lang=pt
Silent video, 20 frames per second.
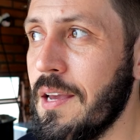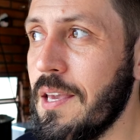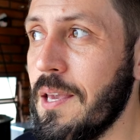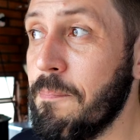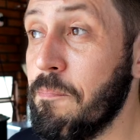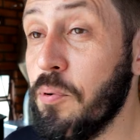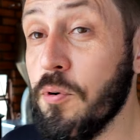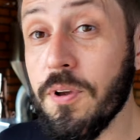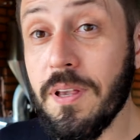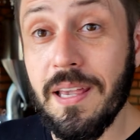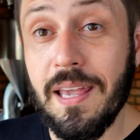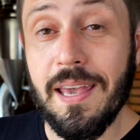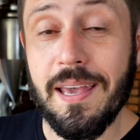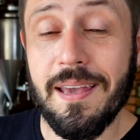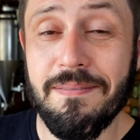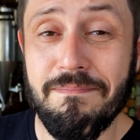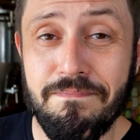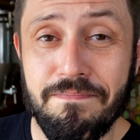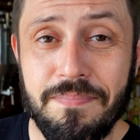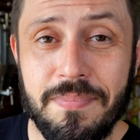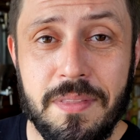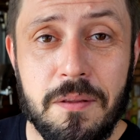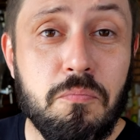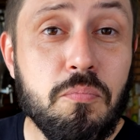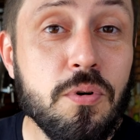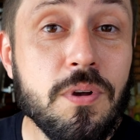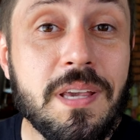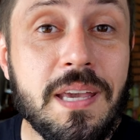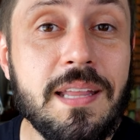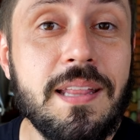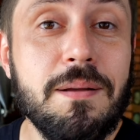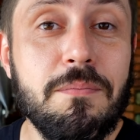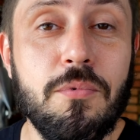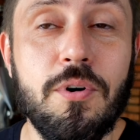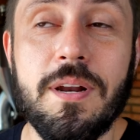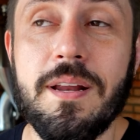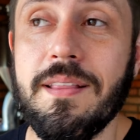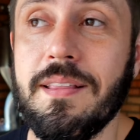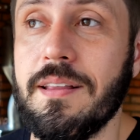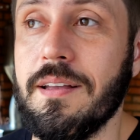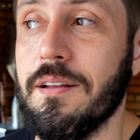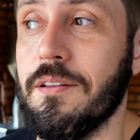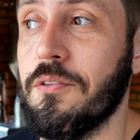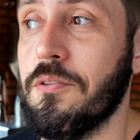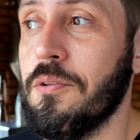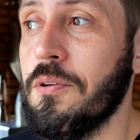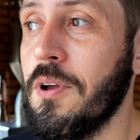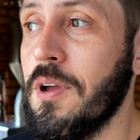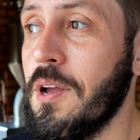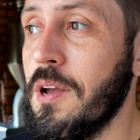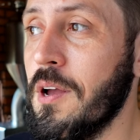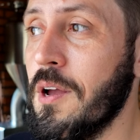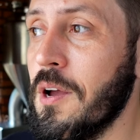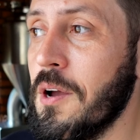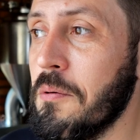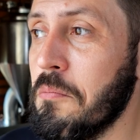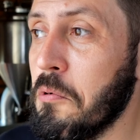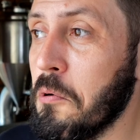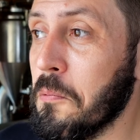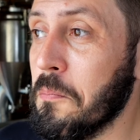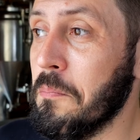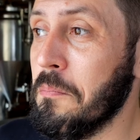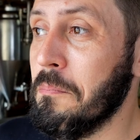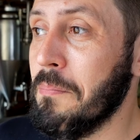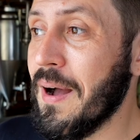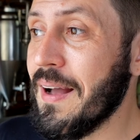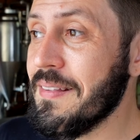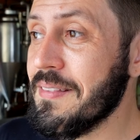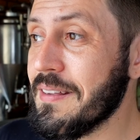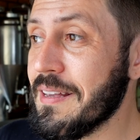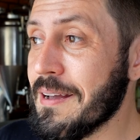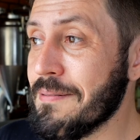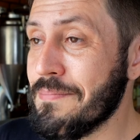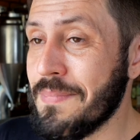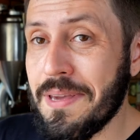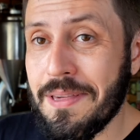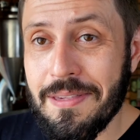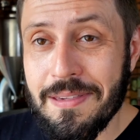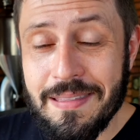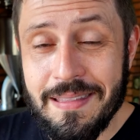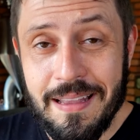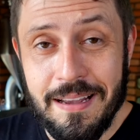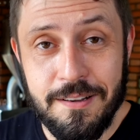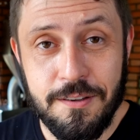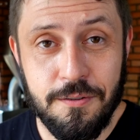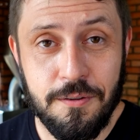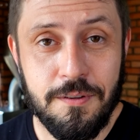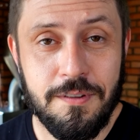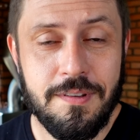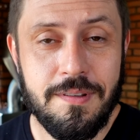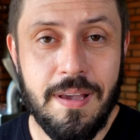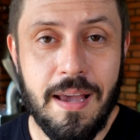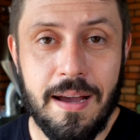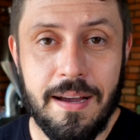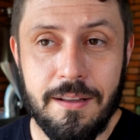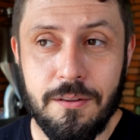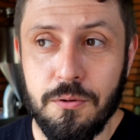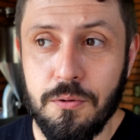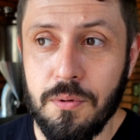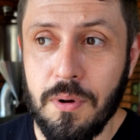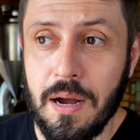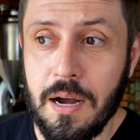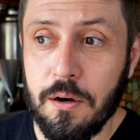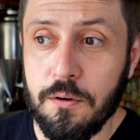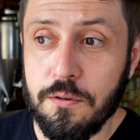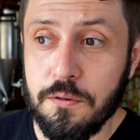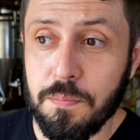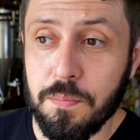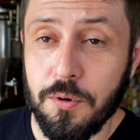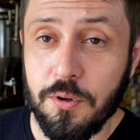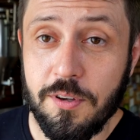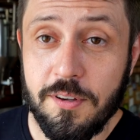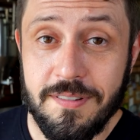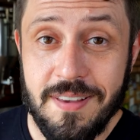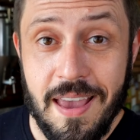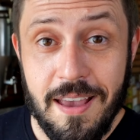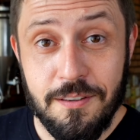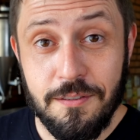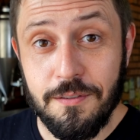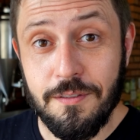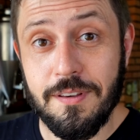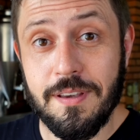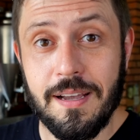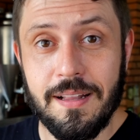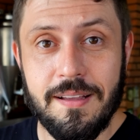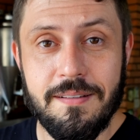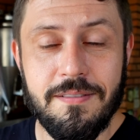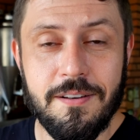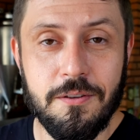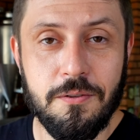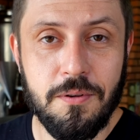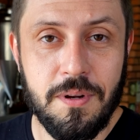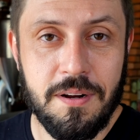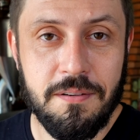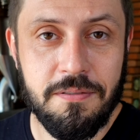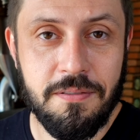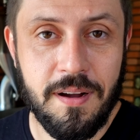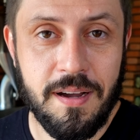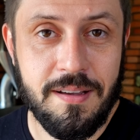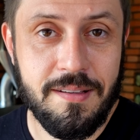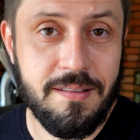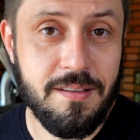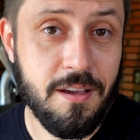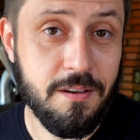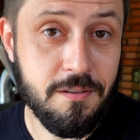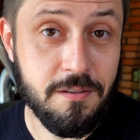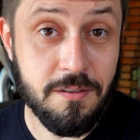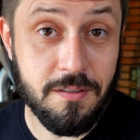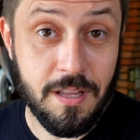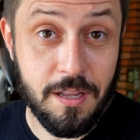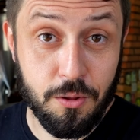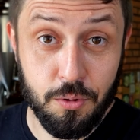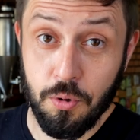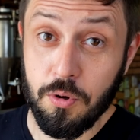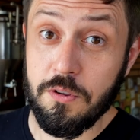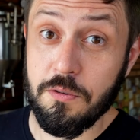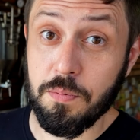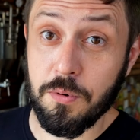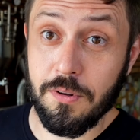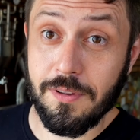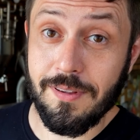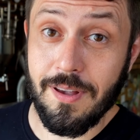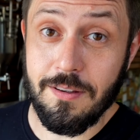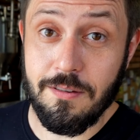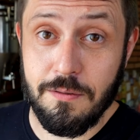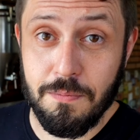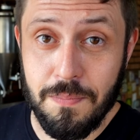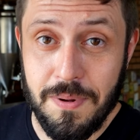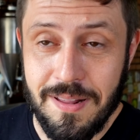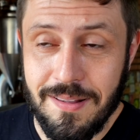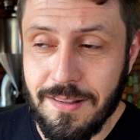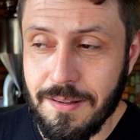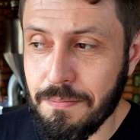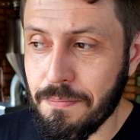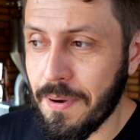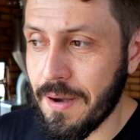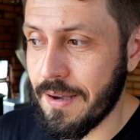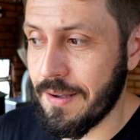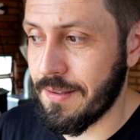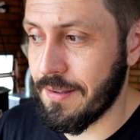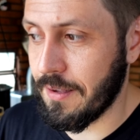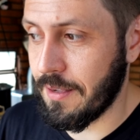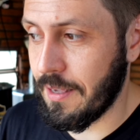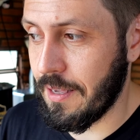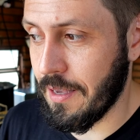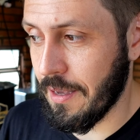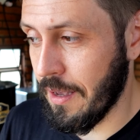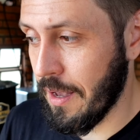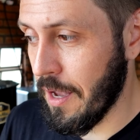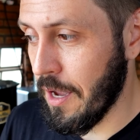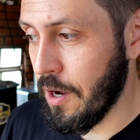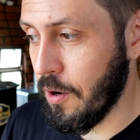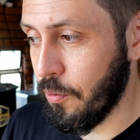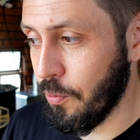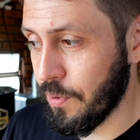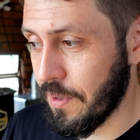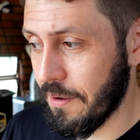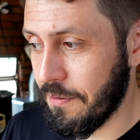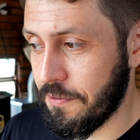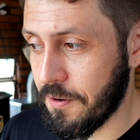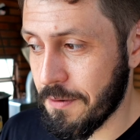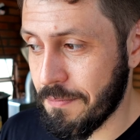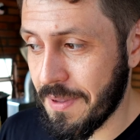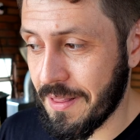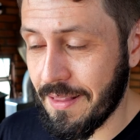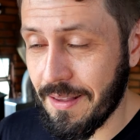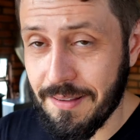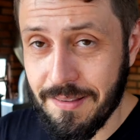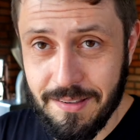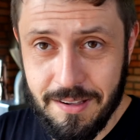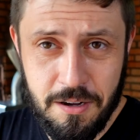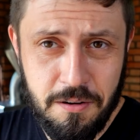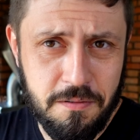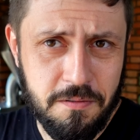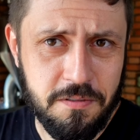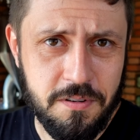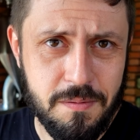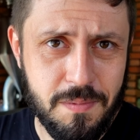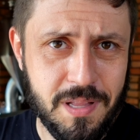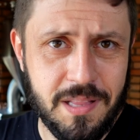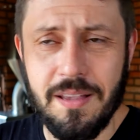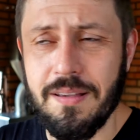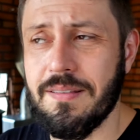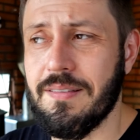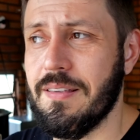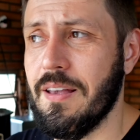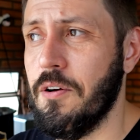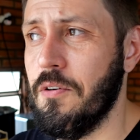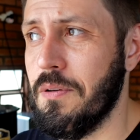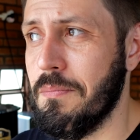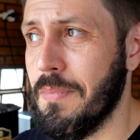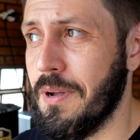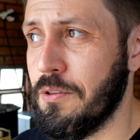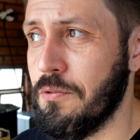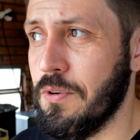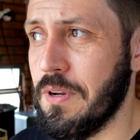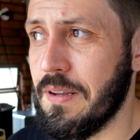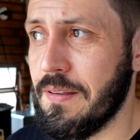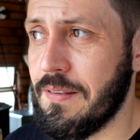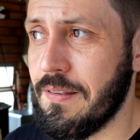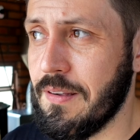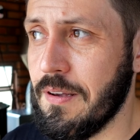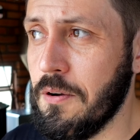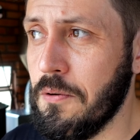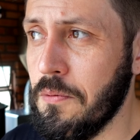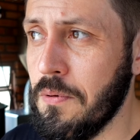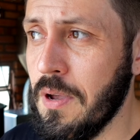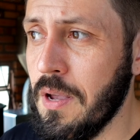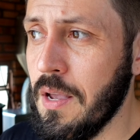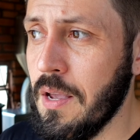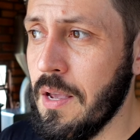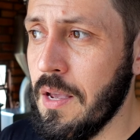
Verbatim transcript: E por quê? Por que demora tanto? Bom, basicamente está associado aos processos que a levedura faz. E a gente tem dois processos principais aqui: o da fermentação, fermentação e maturação,